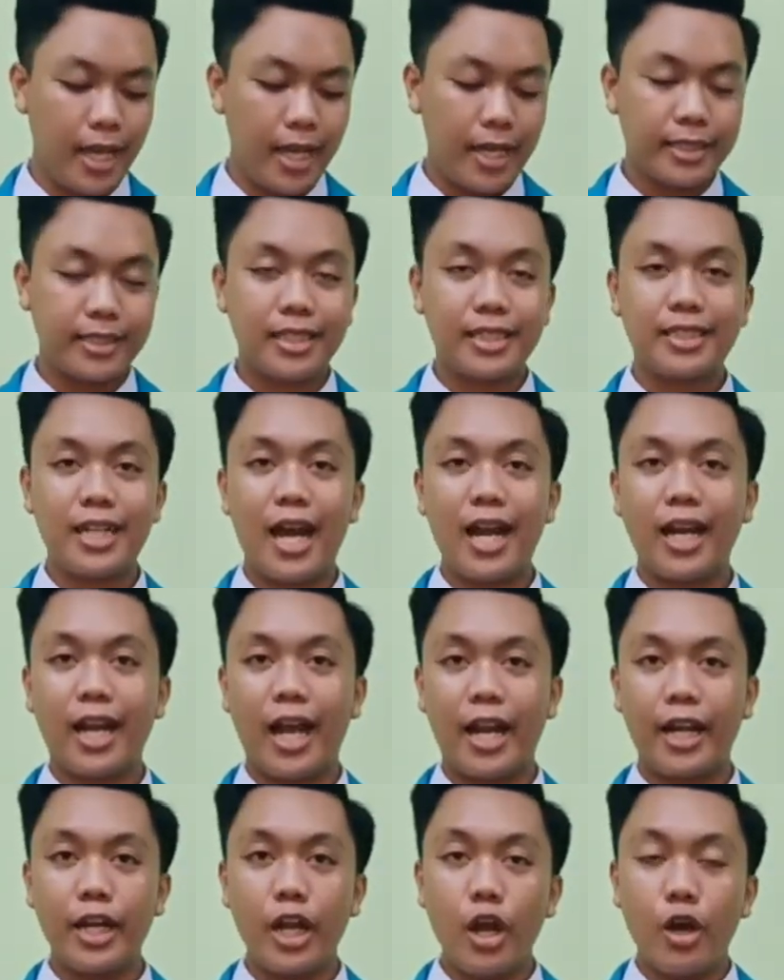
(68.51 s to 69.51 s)

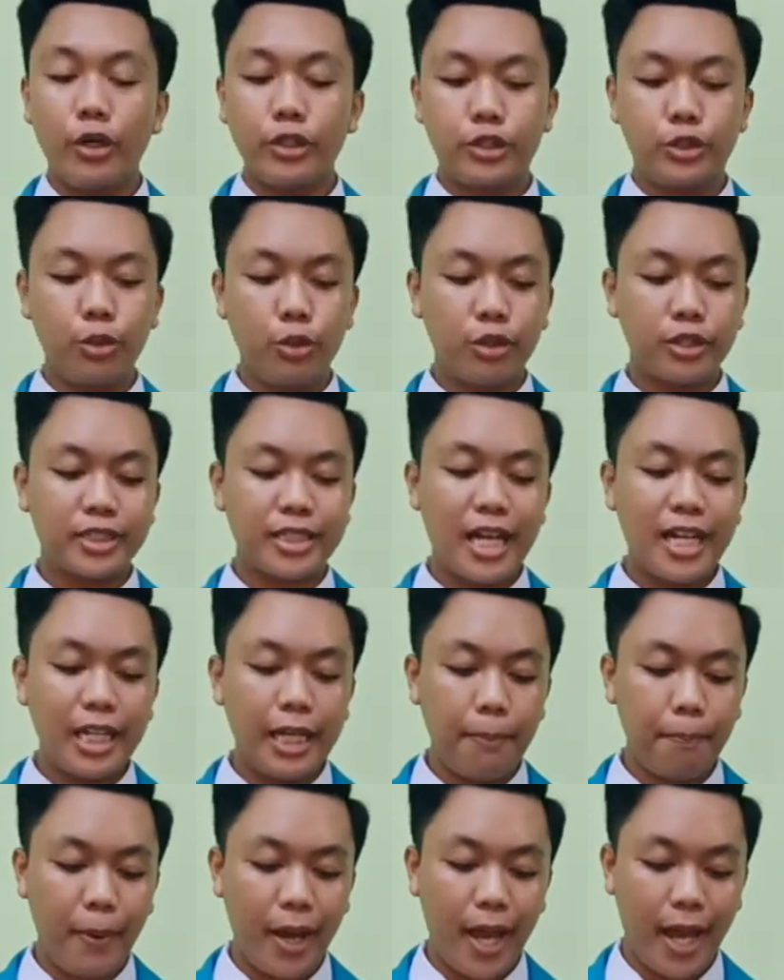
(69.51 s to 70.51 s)
Sedangkan jurusan
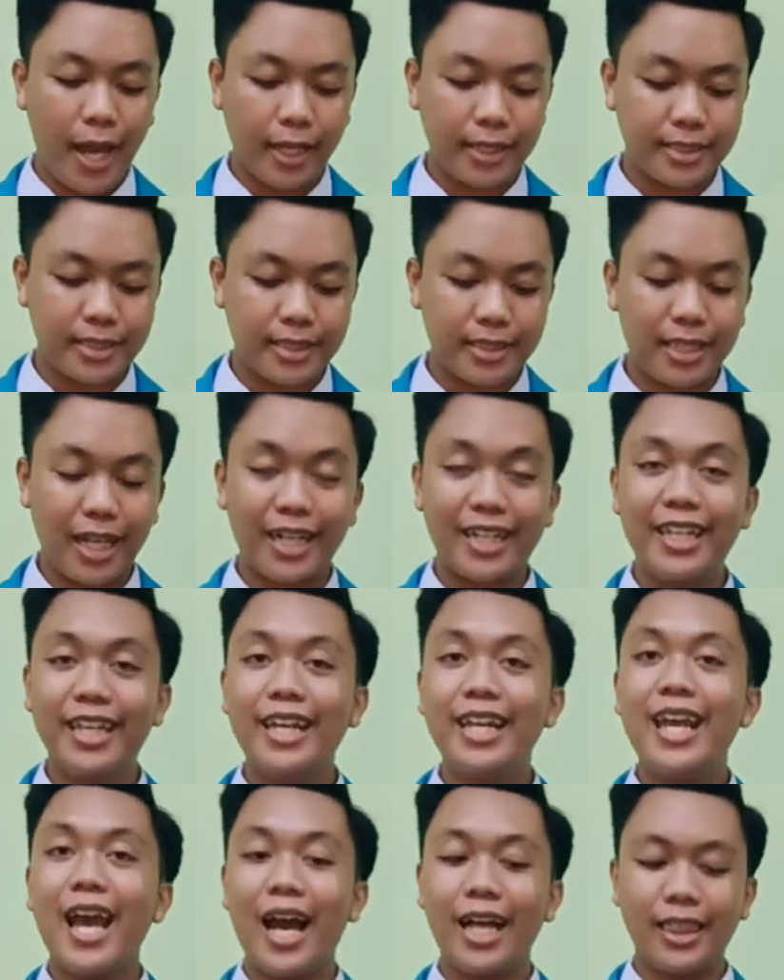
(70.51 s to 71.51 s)
IPS
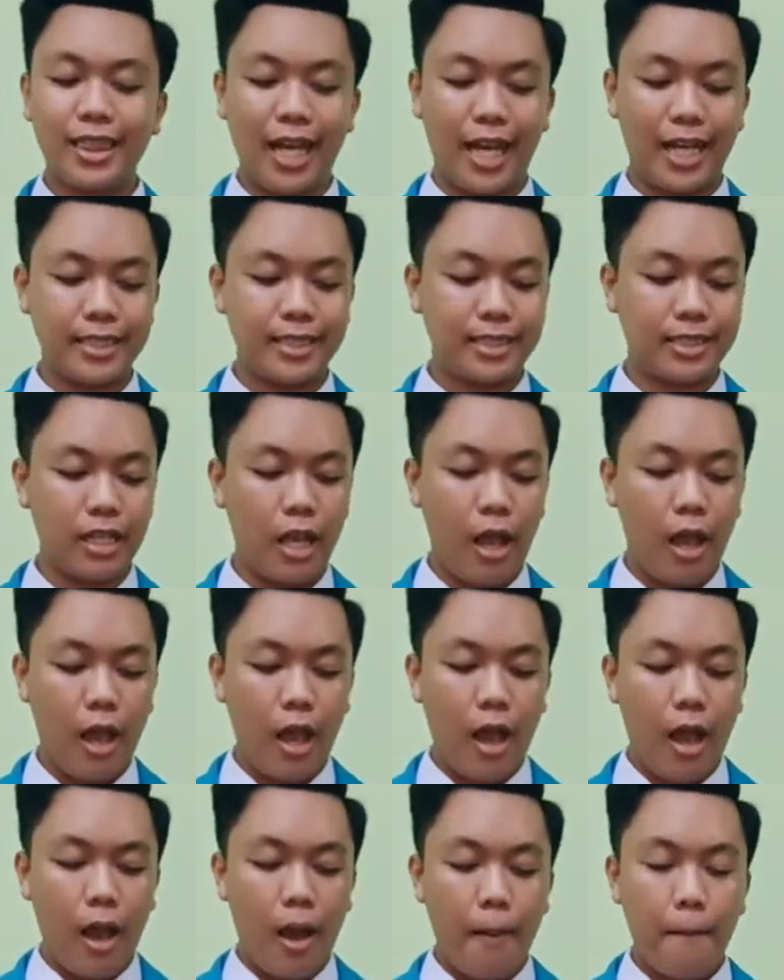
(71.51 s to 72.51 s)
terdiri atas
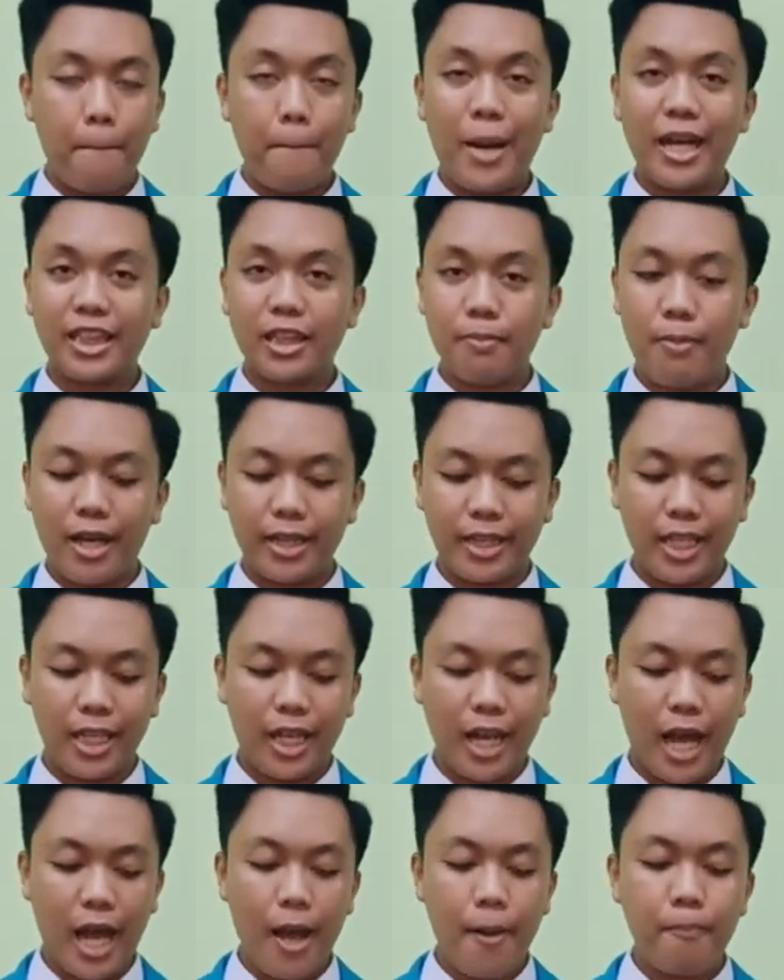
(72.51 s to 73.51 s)

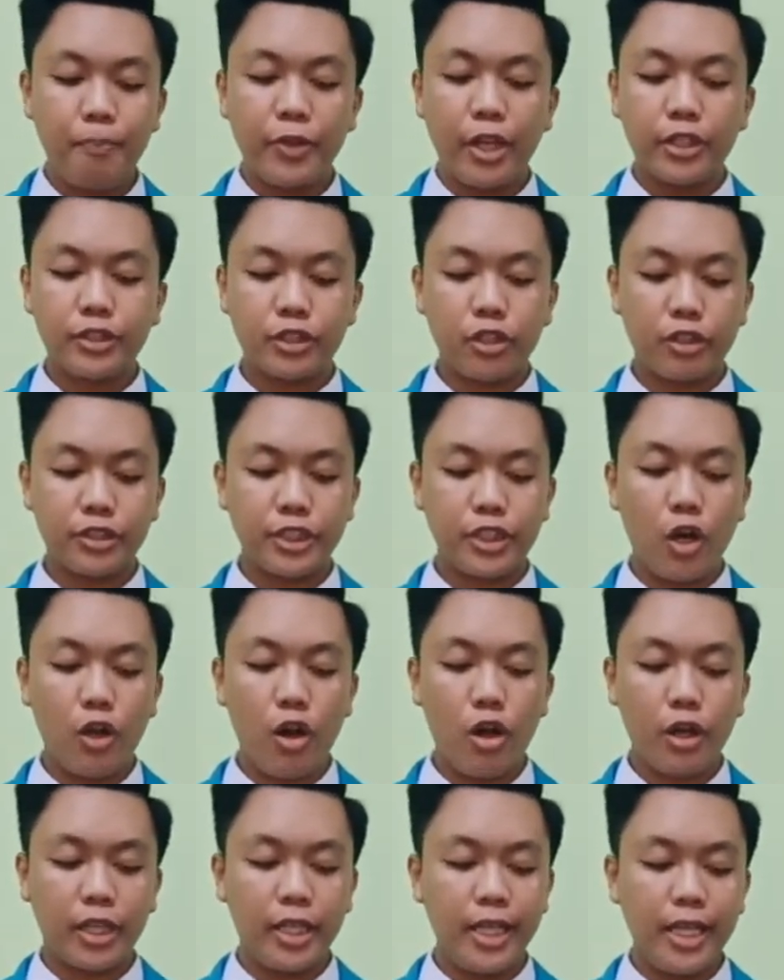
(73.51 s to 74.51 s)
matematika,
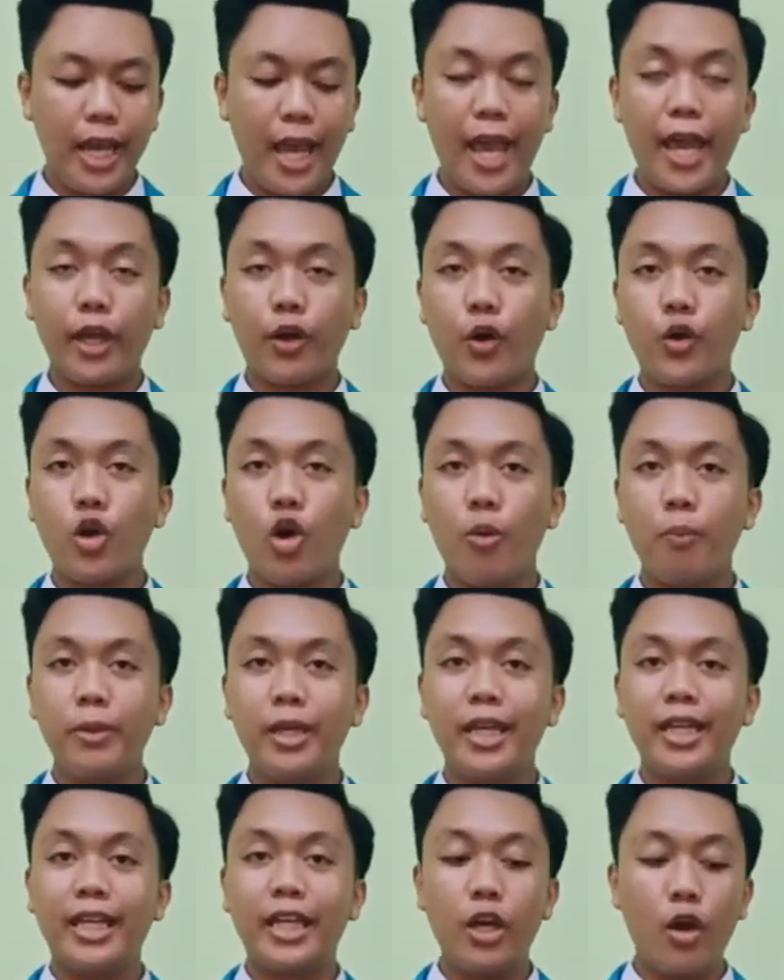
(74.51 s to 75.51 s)
sosiologi,
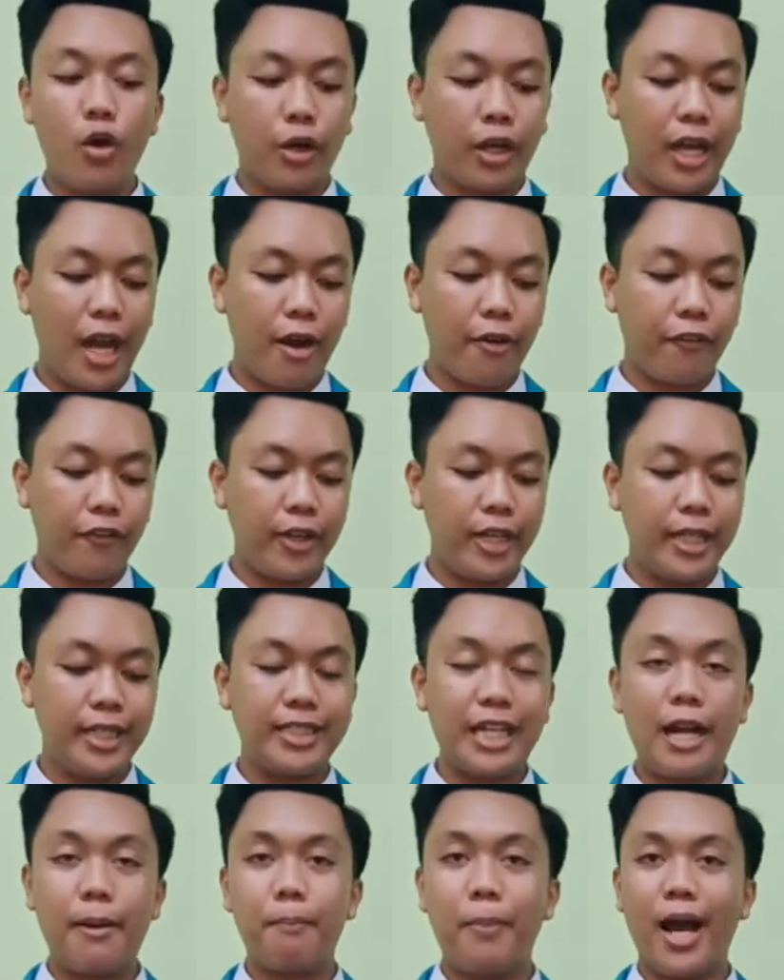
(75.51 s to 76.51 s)
ekonomi, geografi,
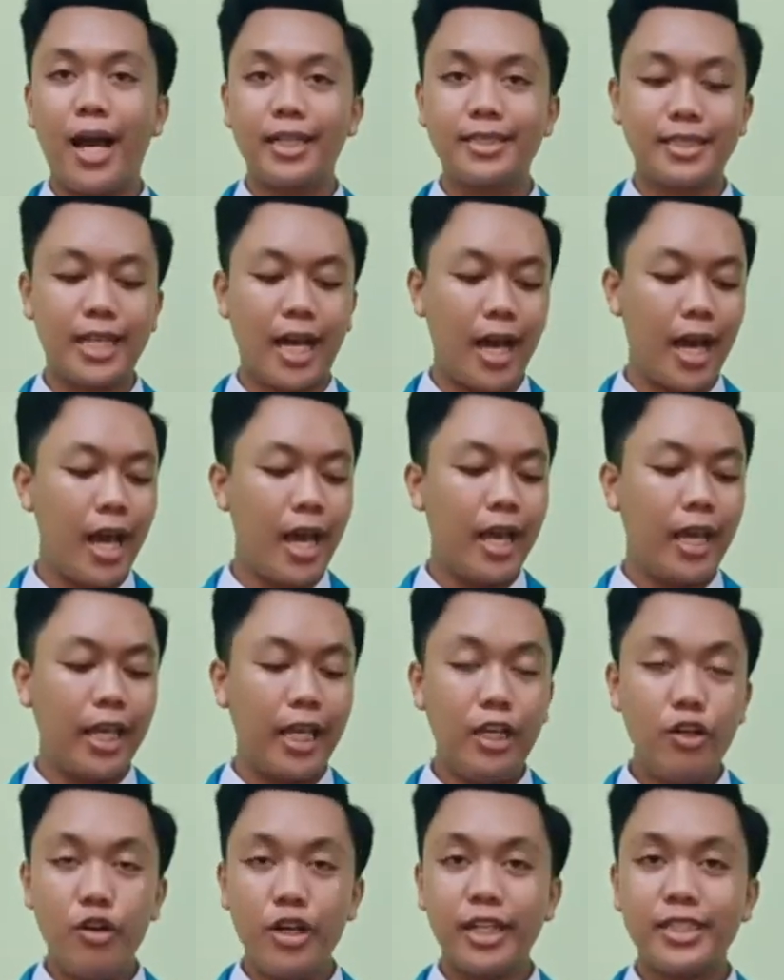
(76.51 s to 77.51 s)
dan bahasa
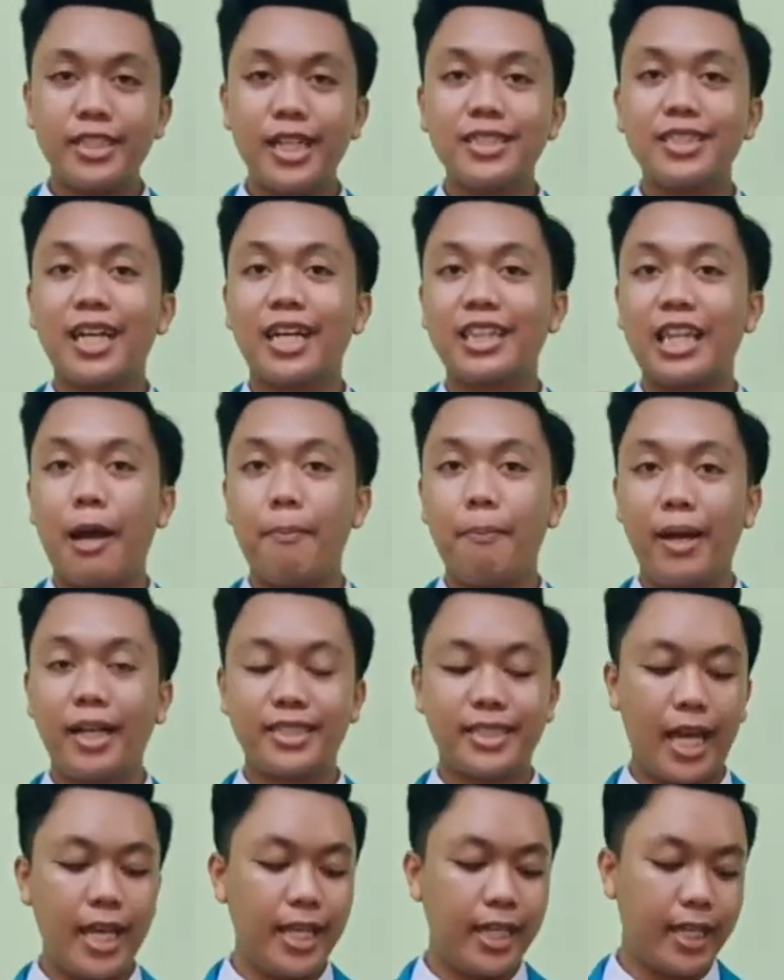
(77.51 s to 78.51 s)
Indonesia serta
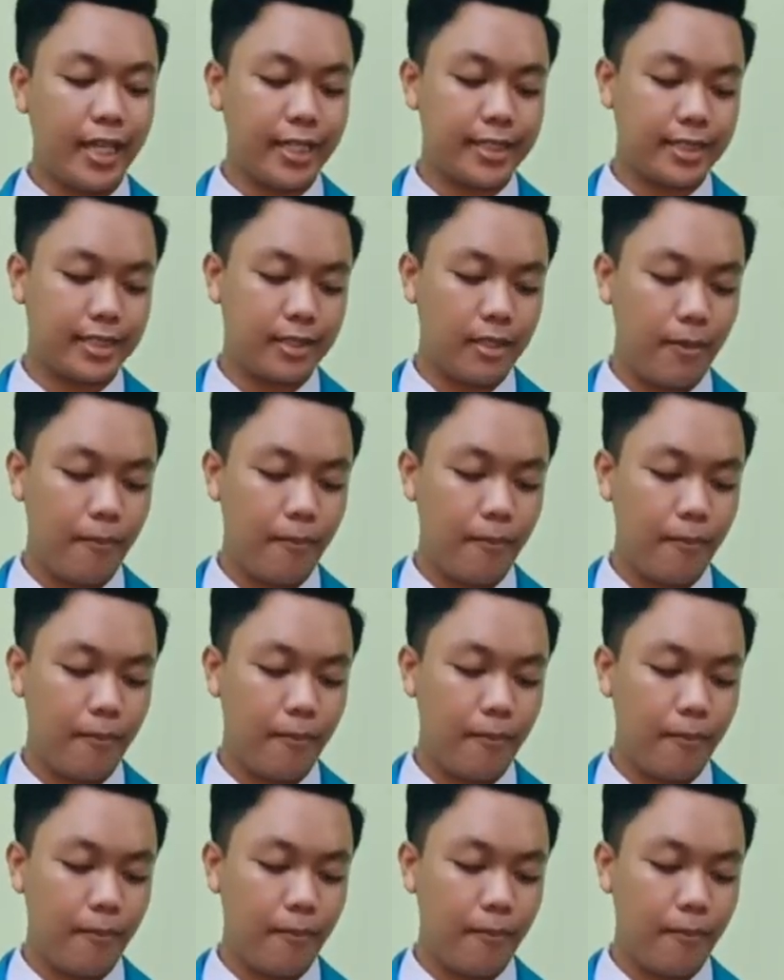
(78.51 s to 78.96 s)
bahasa Inggris.